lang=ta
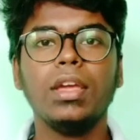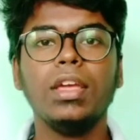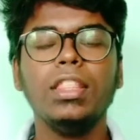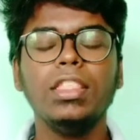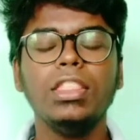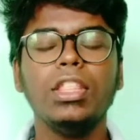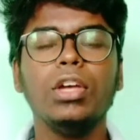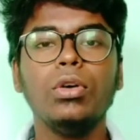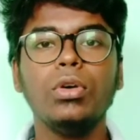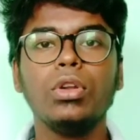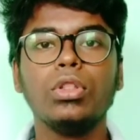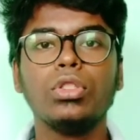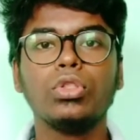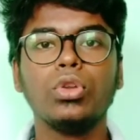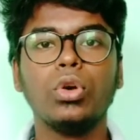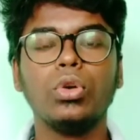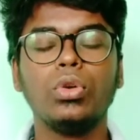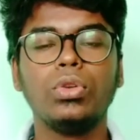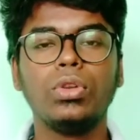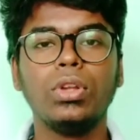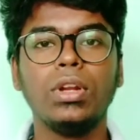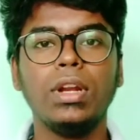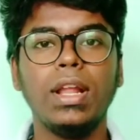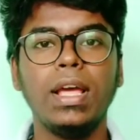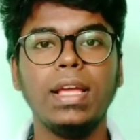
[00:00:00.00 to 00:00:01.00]
இந்த ஒரு
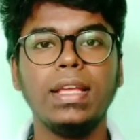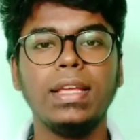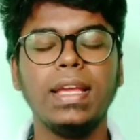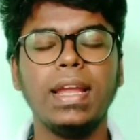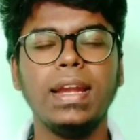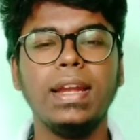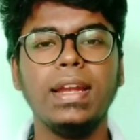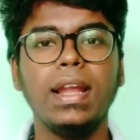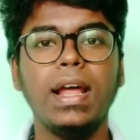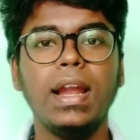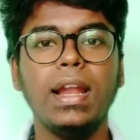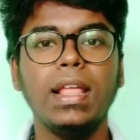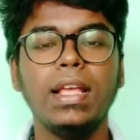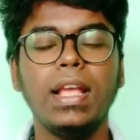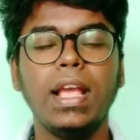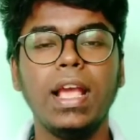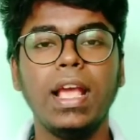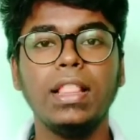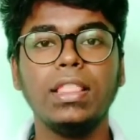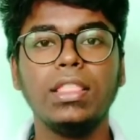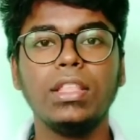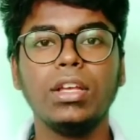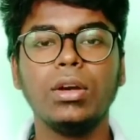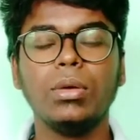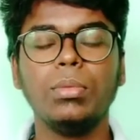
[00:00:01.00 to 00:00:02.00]
தொற்றுல என்னால
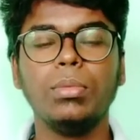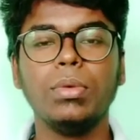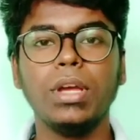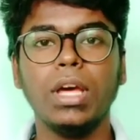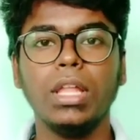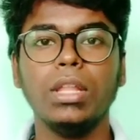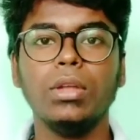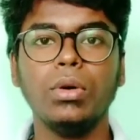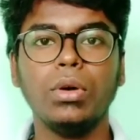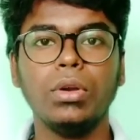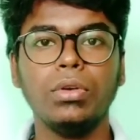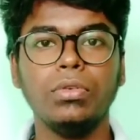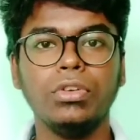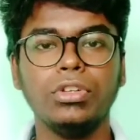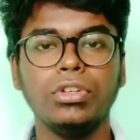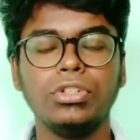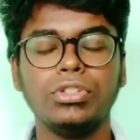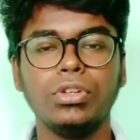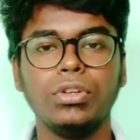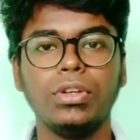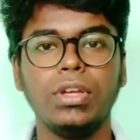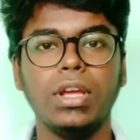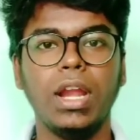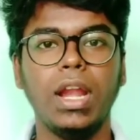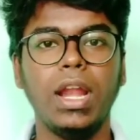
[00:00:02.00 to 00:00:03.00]
ஏத்துக்க முடியாத ஒரு
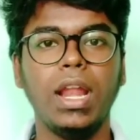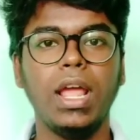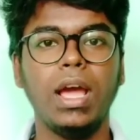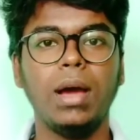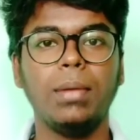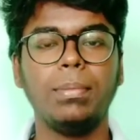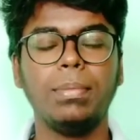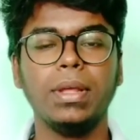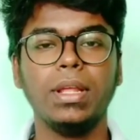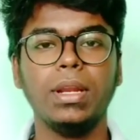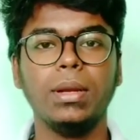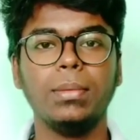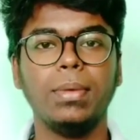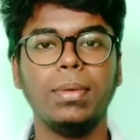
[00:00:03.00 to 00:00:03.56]
விஷயம் என்ன அப்படின்னு